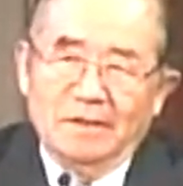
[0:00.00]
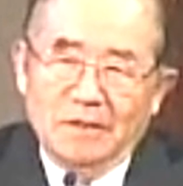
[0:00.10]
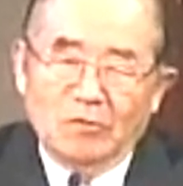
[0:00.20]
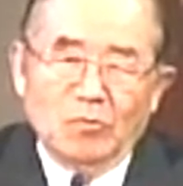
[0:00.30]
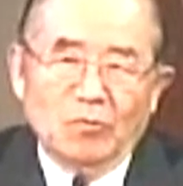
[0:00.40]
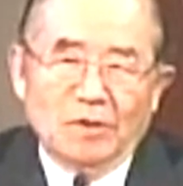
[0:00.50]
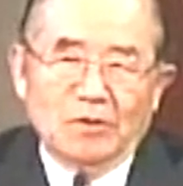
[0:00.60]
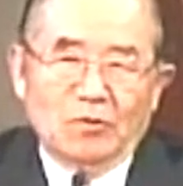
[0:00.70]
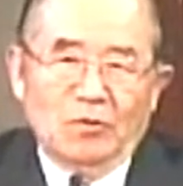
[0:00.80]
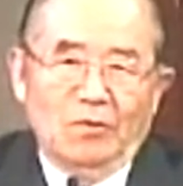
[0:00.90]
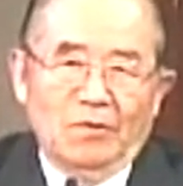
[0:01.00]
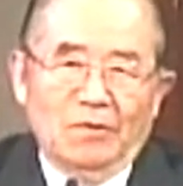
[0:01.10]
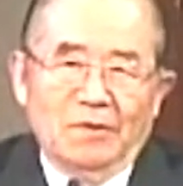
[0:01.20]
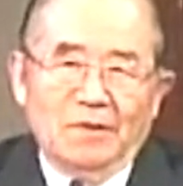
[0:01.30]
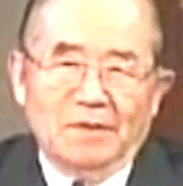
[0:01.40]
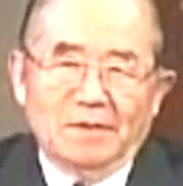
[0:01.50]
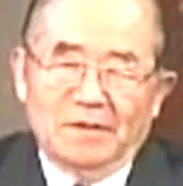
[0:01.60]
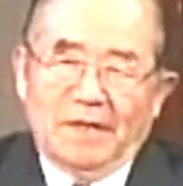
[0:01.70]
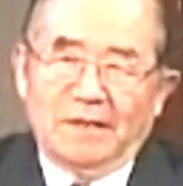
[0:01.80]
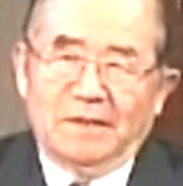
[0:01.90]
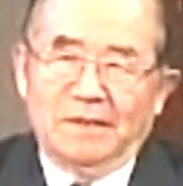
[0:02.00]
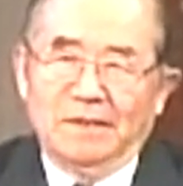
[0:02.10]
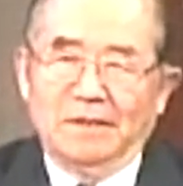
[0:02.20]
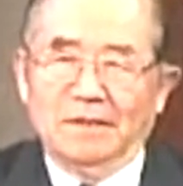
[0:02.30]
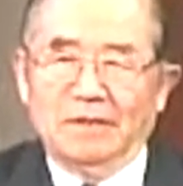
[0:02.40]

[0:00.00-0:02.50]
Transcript: 영국이 또 같이